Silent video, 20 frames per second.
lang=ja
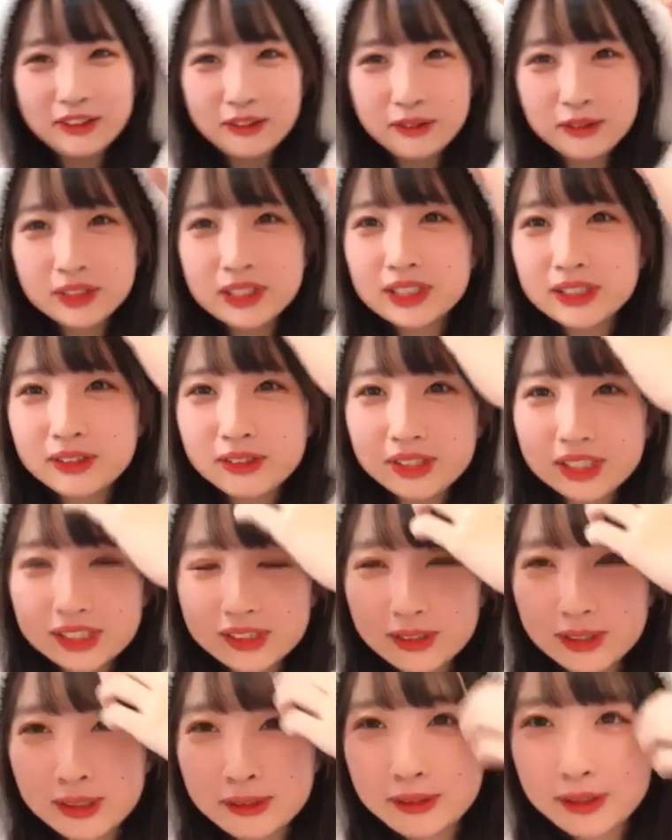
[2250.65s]
面白い
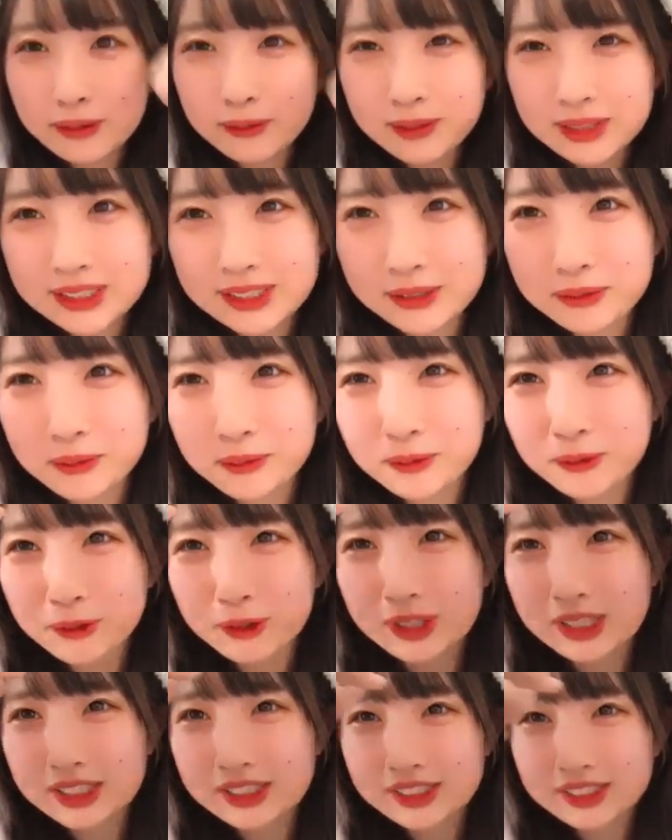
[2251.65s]
それはめっちゃおもろ
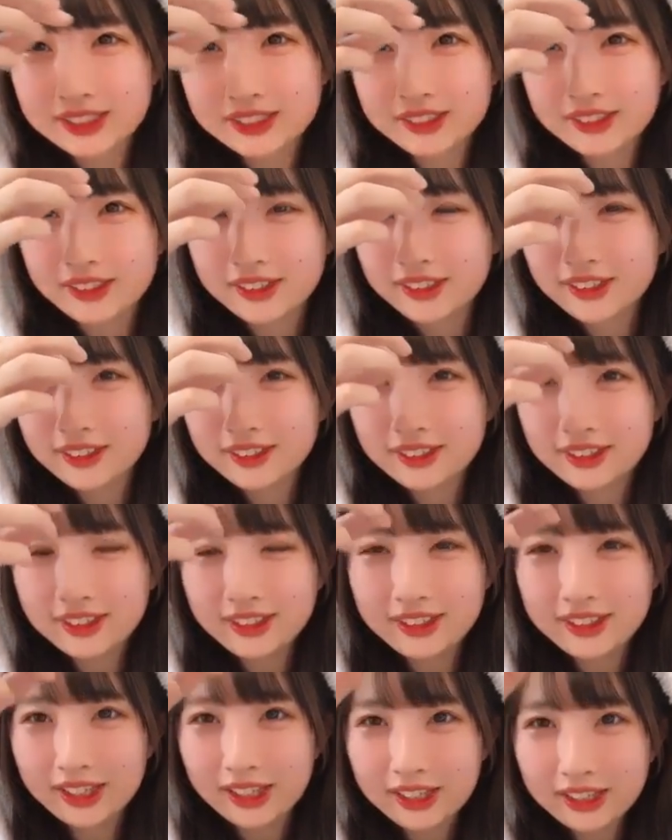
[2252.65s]
いやつ
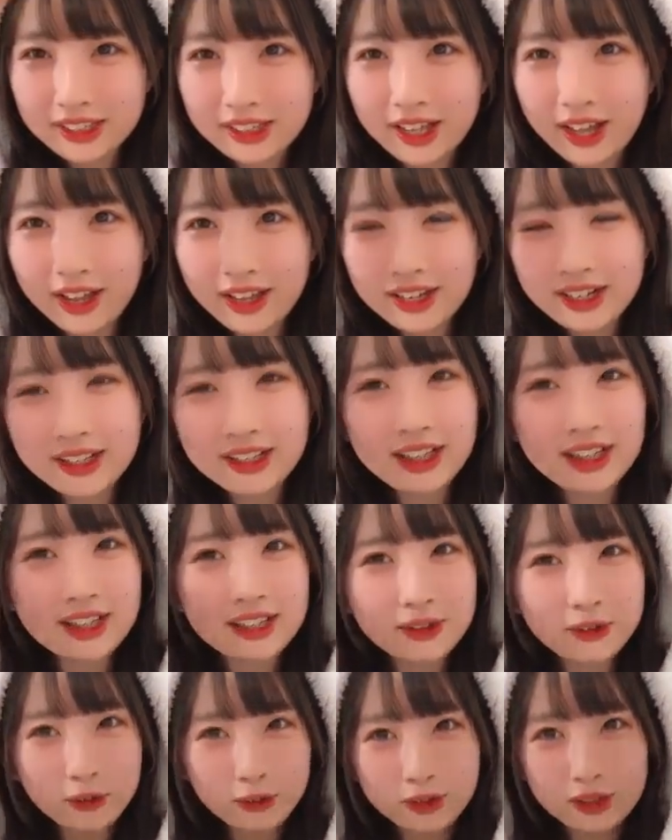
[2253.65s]
ねえなかなか入れな
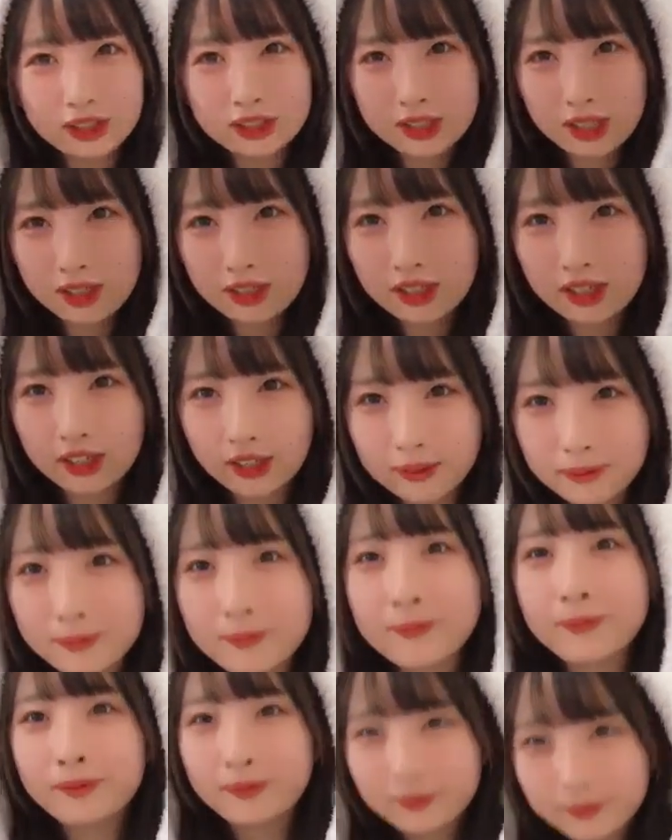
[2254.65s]
い子ってさなんかっ
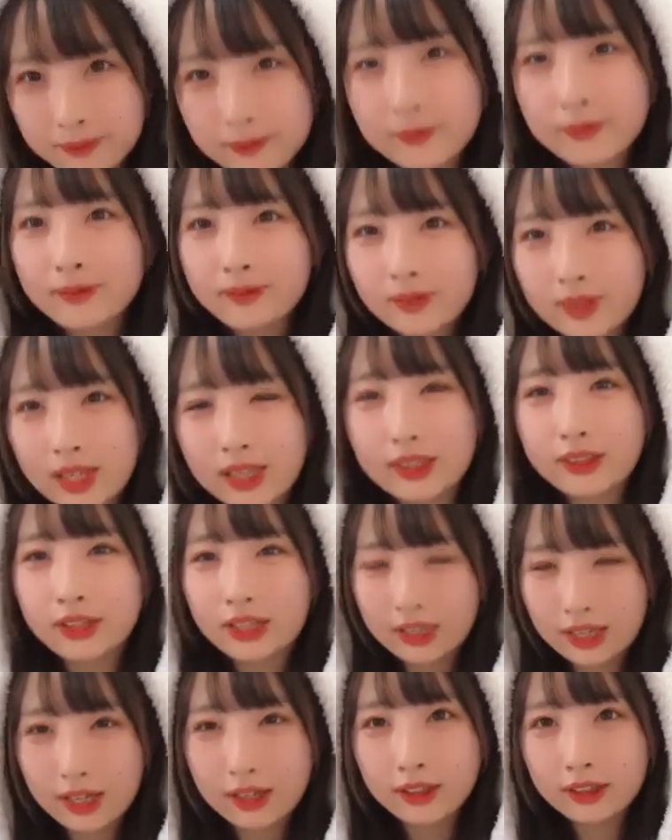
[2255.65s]
てやって
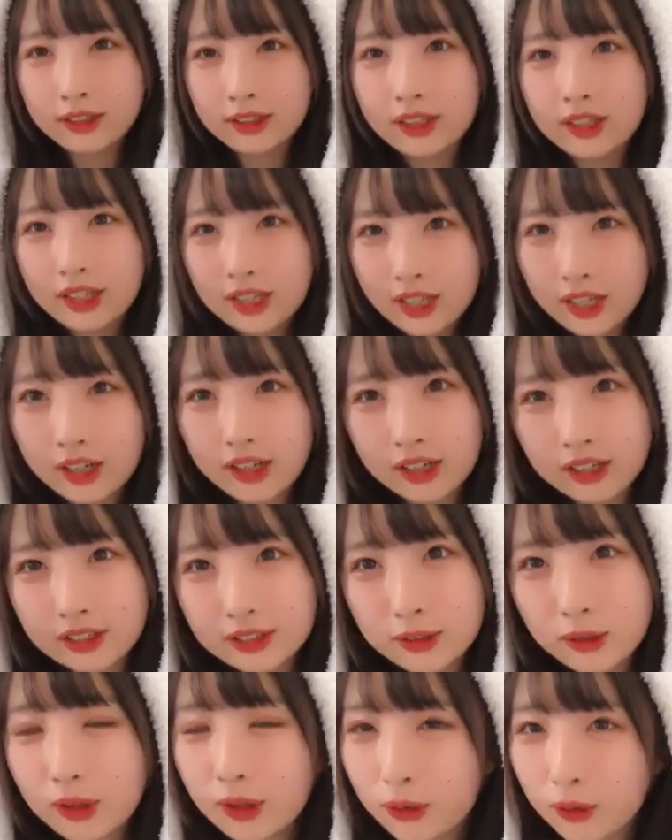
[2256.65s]
るやんだから
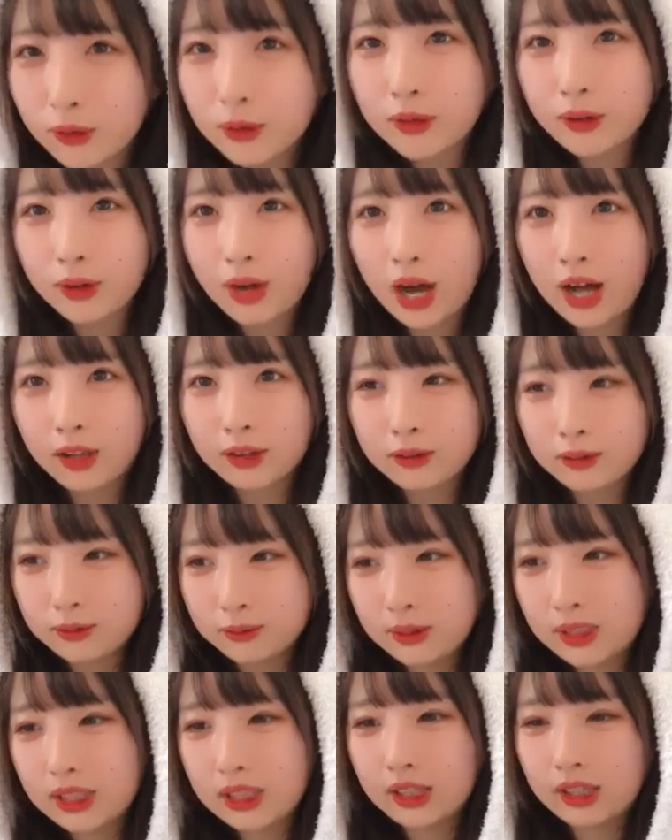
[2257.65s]
それをあの
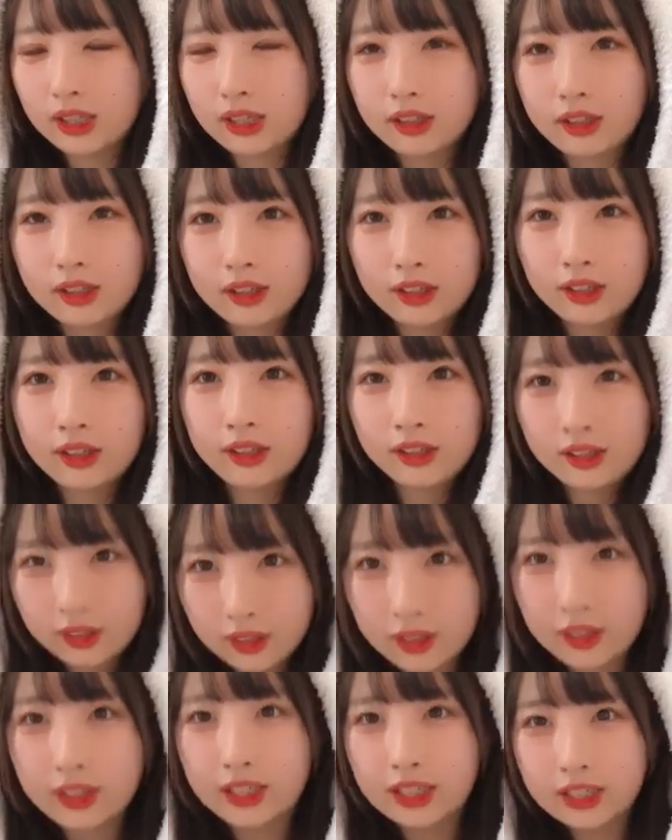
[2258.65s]
見てた
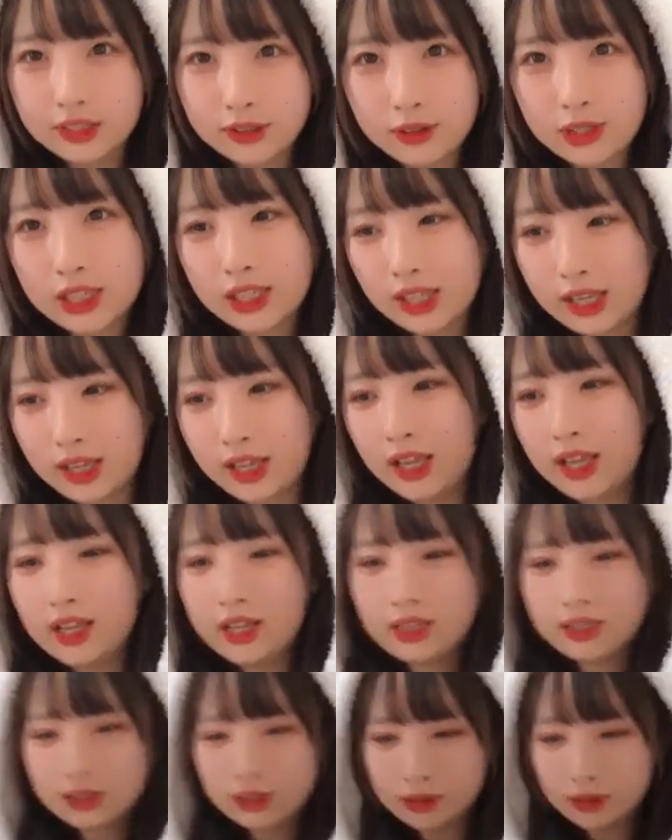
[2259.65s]
で一緒にで
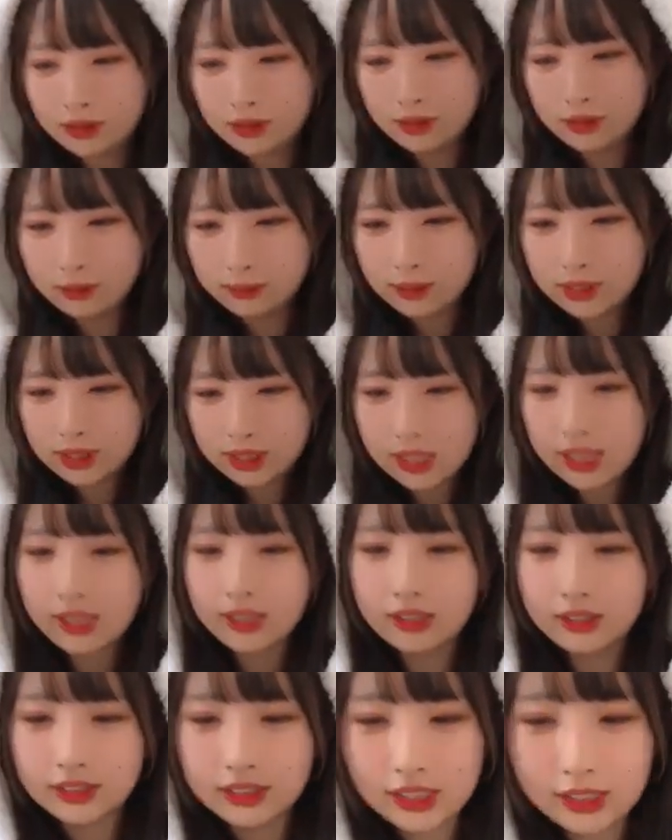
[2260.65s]
そういうの見
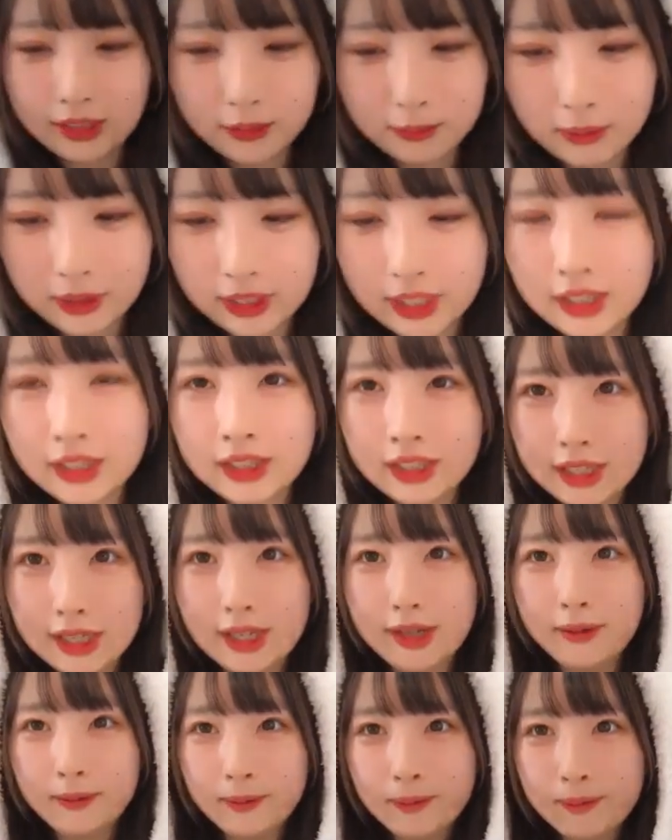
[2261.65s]
てちゃんと学ん
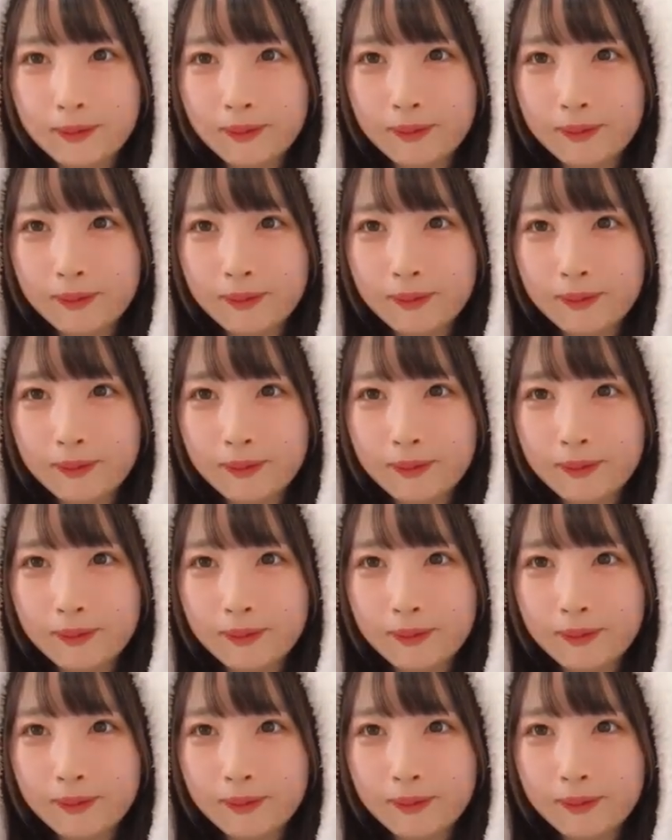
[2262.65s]
で